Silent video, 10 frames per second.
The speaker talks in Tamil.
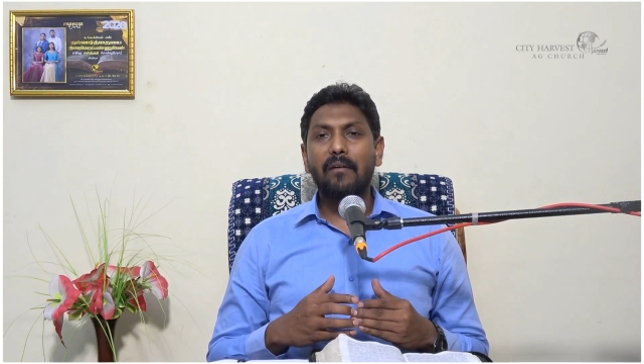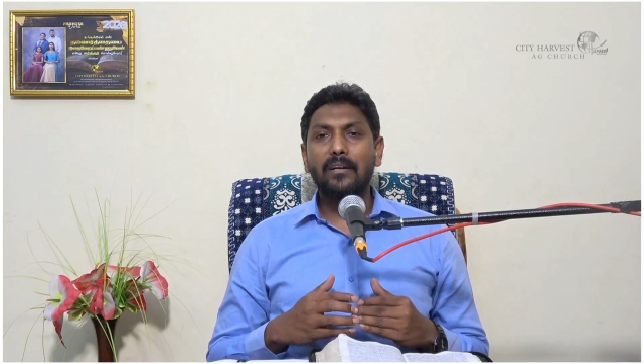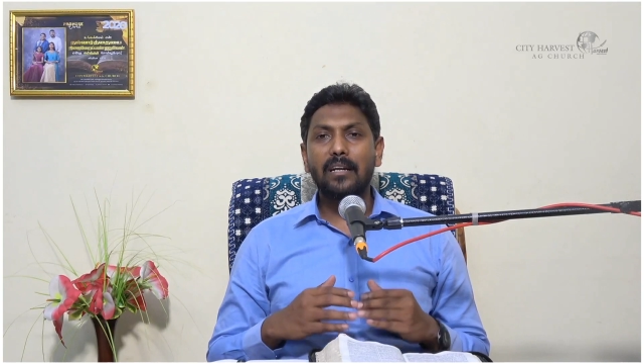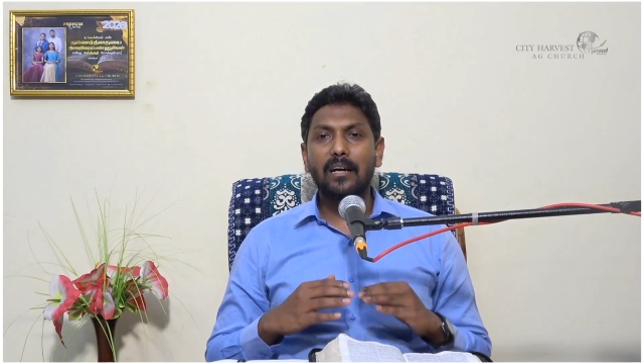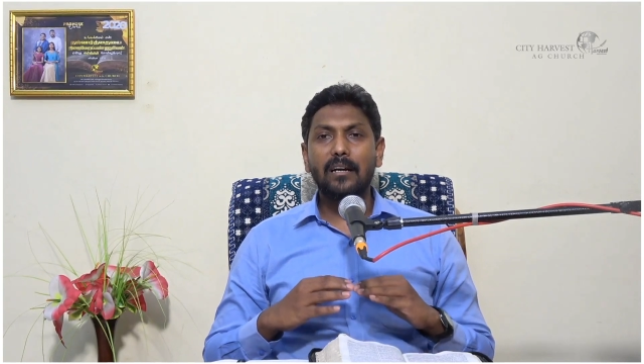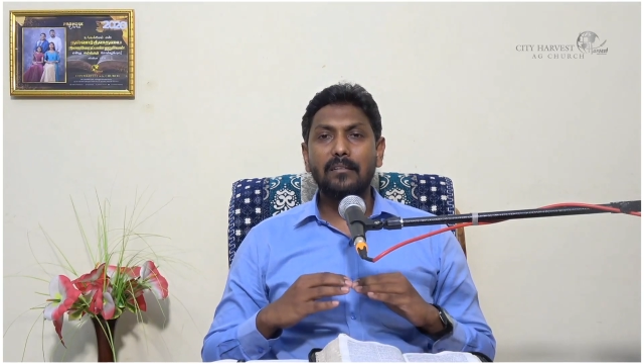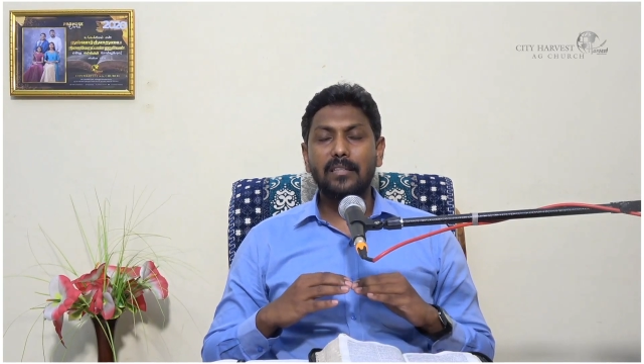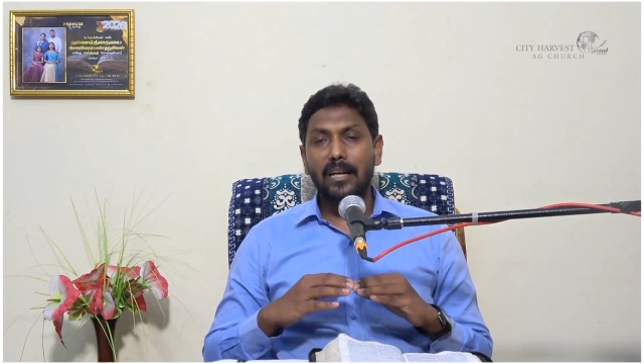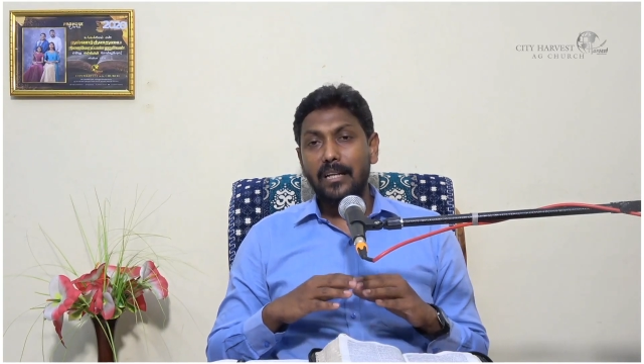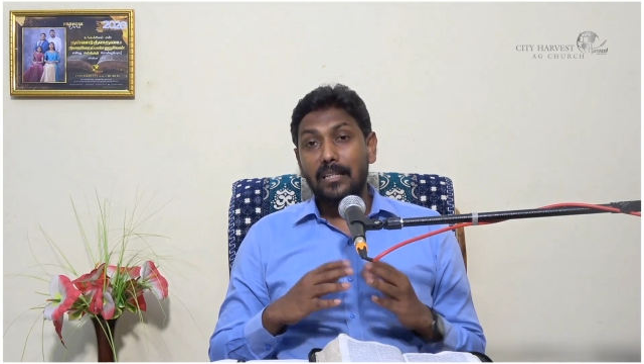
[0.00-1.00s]
அவன்
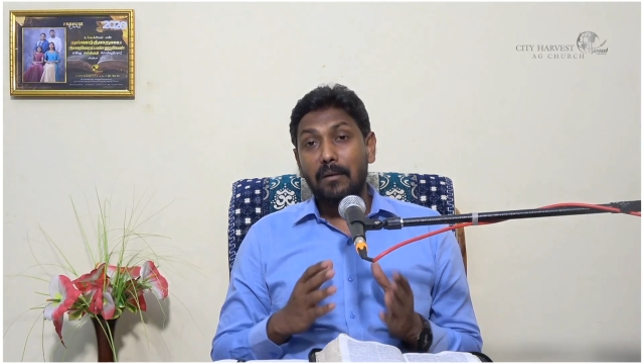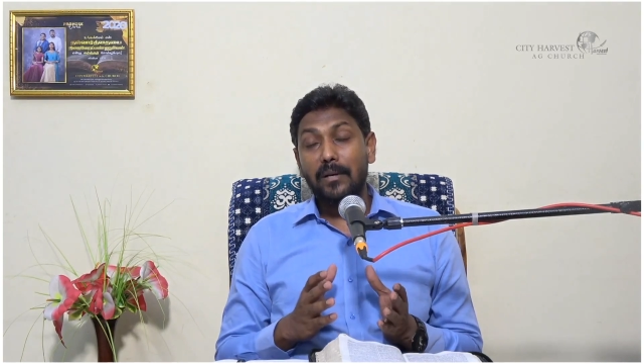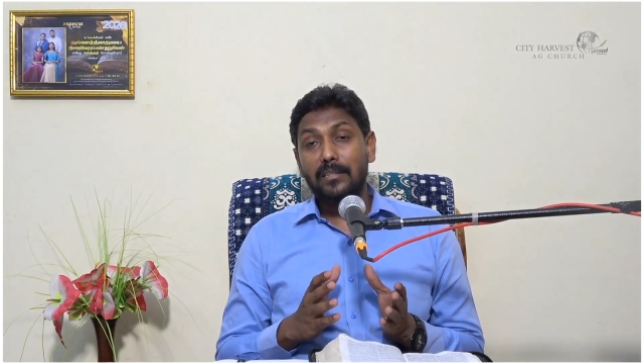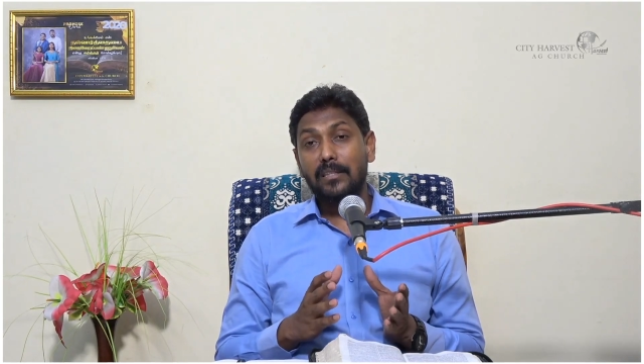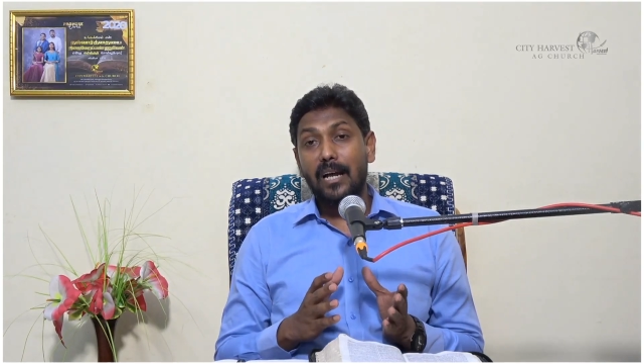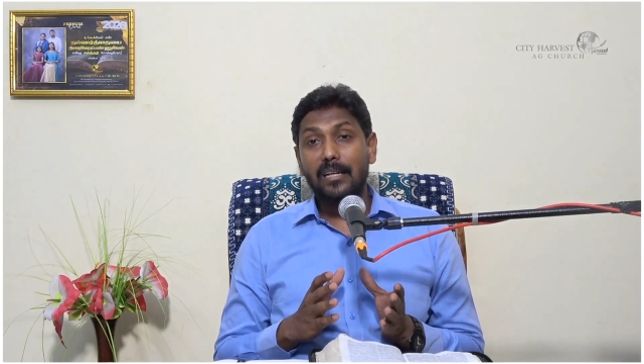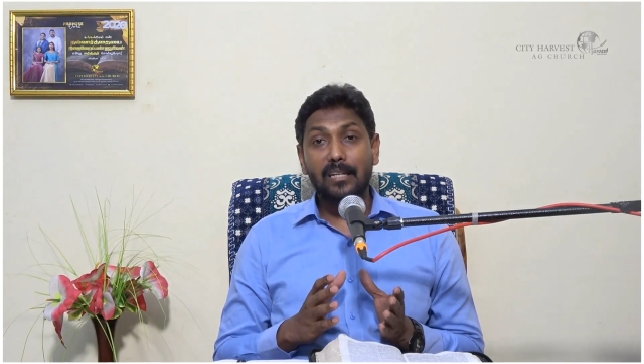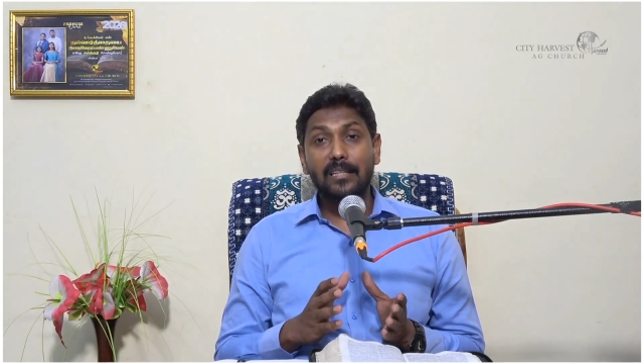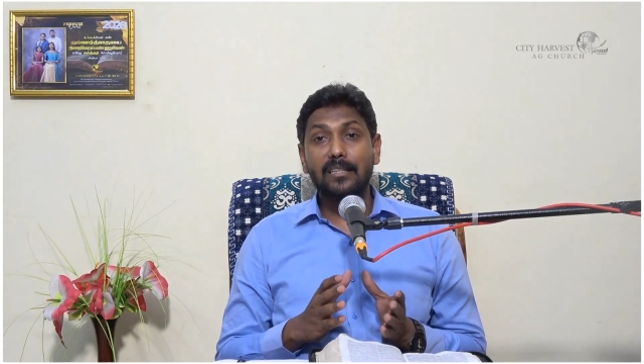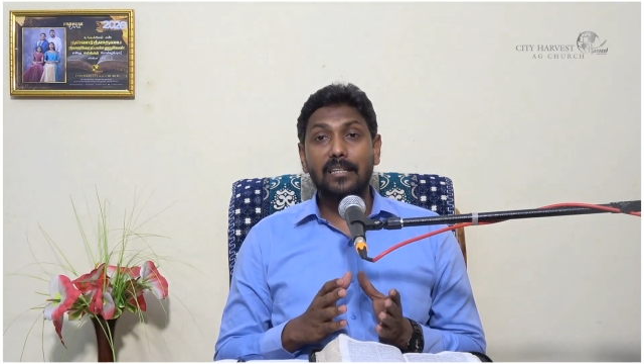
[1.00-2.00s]
தண்ணீர் தவனத்தினால்
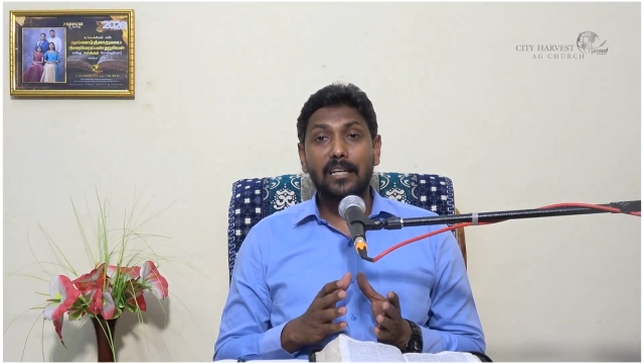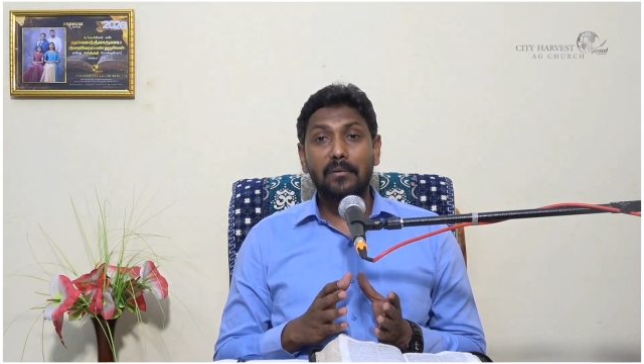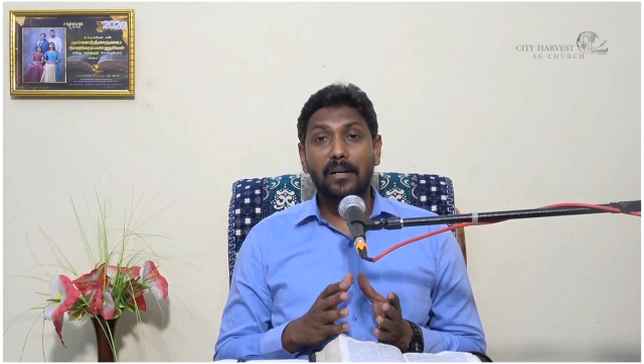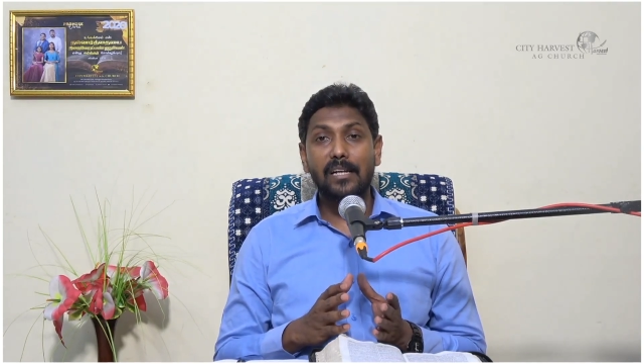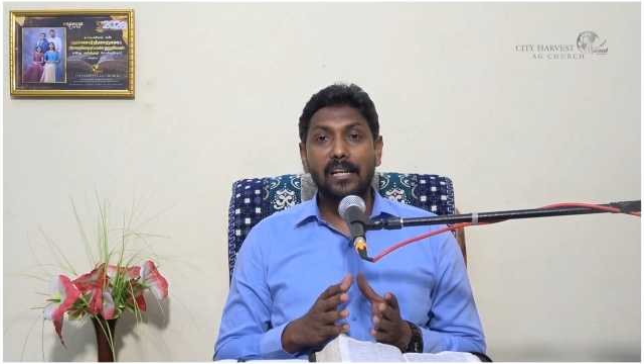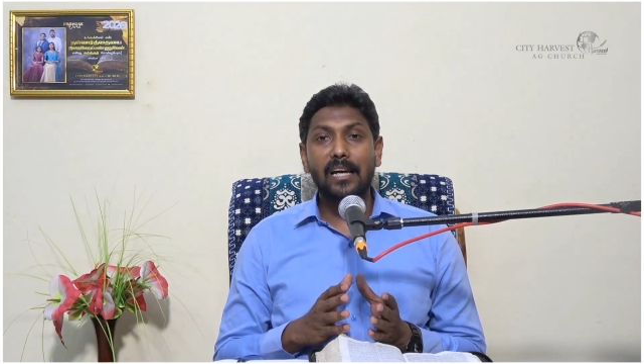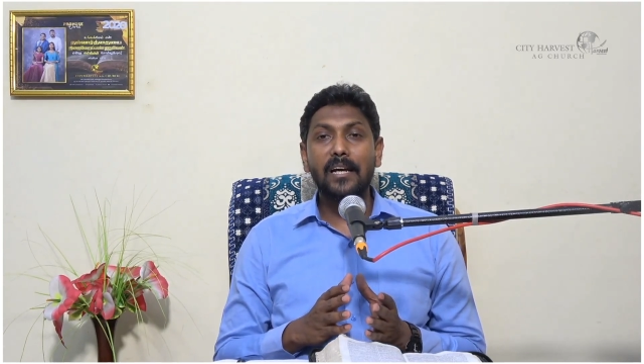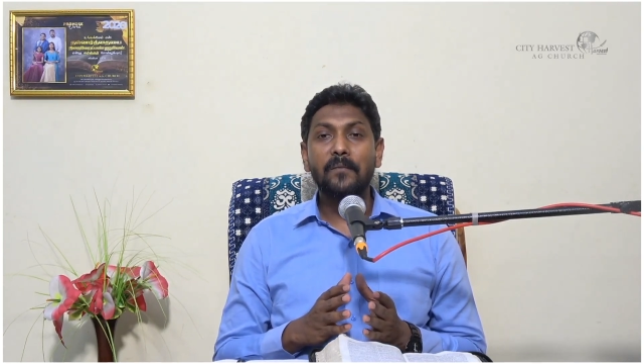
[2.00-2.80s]
நிறைந்திருக்கிற வேளையிலே